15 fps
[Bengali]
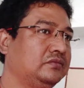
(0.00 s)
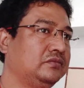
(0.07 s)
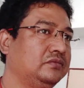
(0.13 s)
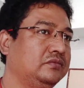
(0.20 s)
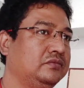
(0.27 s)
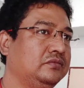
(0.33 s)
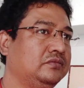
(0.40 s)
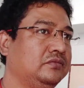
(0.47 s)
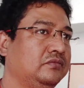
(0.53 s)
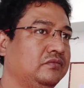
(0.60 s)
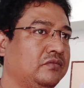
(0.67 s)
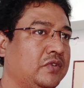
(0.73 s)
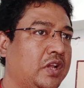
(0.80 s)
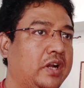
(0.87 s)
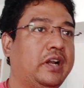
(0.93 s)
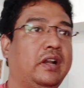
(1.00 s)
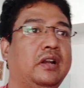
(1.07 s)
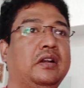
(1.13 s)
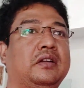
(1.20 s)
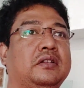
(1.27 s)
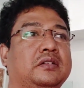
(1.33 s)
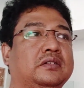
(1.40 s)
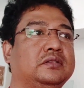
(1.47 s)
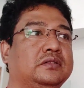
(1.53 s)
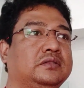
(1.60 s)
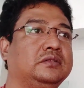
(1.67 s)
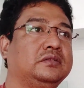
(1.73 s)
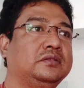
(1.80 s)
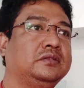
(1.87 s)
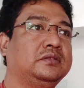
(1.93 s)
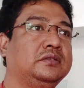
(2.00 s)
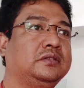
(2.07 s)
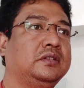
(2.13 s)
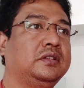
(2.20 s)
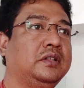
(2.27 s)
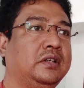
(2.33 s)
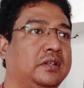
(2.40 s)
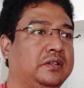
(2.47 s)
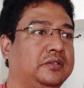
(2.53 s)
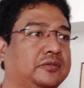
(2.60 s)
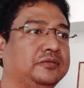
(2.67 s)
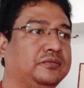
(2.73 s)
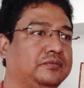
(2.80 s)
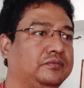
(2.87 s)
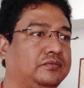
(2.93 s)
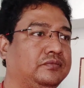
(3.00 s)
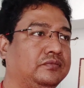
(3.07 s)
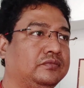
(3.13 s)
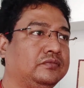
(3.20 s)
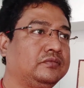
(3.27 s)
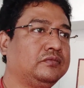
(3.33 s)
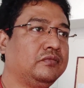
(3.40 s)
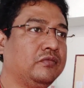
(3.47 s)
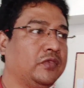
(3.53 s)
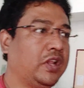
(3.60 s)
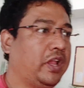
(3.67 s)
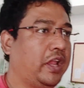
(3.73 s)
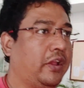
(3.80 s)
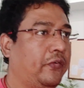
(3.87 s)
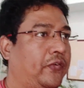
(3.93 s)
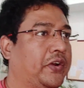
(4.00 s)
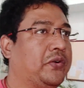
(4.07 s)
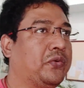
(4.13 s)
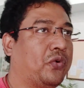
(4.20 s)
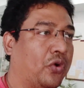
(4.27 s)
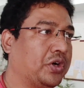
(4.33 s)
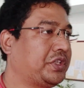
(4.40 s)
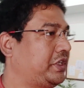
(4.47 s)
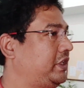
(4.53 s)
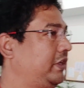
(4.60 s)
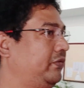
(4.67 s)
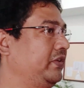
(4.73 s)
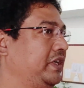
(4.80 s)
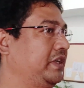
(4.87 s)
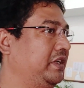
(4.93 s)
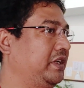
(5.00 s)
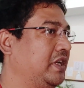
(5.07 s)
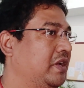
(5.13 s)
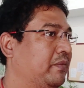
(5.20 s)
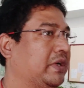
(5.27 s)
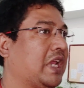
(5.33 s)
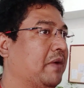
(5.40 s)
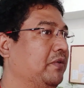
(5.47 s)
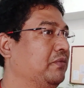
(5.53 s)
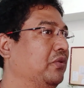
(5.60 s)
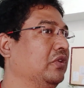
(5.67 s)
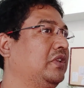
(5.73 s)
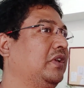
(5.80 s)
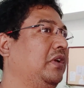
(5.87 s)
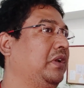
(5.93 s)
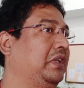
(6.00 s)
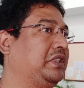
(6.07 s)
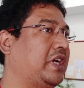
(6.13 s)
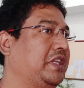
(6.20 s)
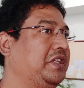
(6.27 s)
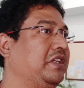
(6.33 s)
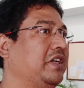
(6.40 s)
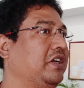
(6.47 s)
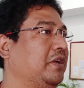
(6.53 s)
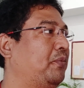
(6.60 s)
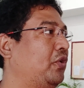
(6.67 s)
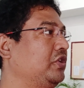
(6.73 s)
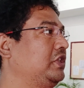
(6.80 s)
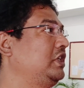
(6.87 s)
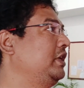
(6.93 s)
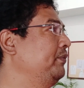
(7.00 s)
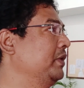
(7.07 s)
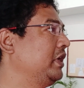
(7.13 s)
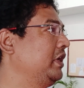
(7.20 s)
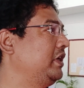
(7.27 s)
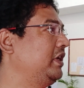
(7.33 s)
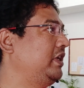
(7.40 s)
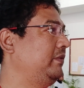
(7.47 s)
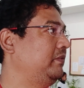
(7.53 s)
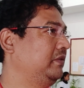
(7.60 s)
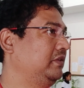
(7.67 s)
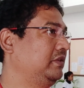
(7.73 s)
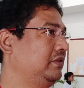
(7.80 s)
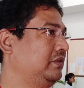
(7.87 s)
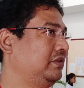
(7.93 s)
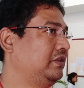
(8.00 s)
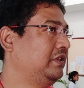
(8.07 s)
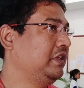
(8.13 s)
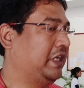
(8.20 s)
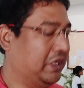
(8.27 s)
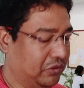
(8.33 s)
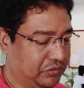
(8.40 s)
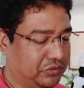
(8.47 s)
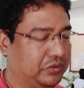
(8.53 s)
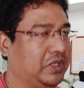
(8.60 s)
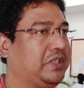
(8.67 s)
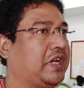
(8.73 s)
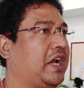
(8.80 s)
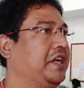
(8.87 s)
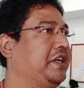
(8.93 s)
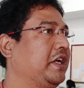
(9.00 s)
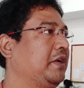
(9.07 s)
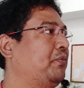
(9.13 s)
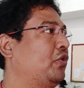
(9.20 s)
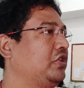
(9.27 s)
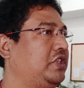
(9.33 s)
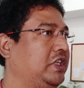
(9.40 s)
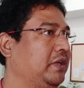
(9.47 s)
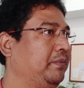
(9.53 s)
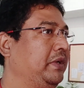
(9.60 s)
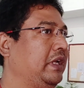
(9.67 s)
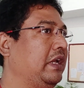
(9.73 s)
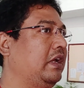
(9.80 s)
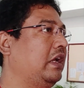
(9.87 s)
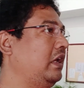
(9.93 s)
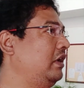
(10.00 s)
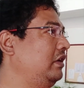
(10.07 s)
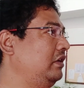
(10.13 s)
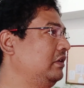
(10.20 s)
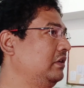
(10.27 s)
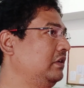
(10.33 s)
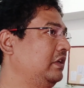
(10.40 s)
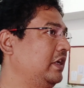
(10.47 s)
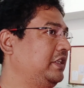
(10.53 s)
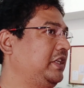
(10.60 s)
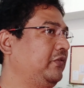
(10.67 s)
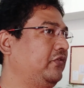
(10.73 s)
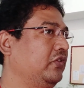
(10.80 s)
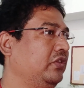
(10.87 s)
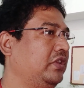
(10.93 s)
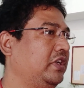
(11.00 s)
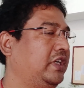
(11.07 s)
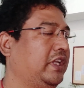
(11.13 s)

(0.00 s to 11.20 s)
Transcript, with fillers: এফেক্ট করছে পড়াশোনার ক্ষেত্রে একটা এফেক্ট করছে কিন্তু তো এই ব্যাপারে আপনার কি মতামত এফেক্ট করছে ডেফিনেটলি বাট আমি বলতে চাইছি না এটা পজিটিভ না নেগেটিভ কেউ যদি চায় এটাকে পজিটিভলি অ্যাচিভ করতে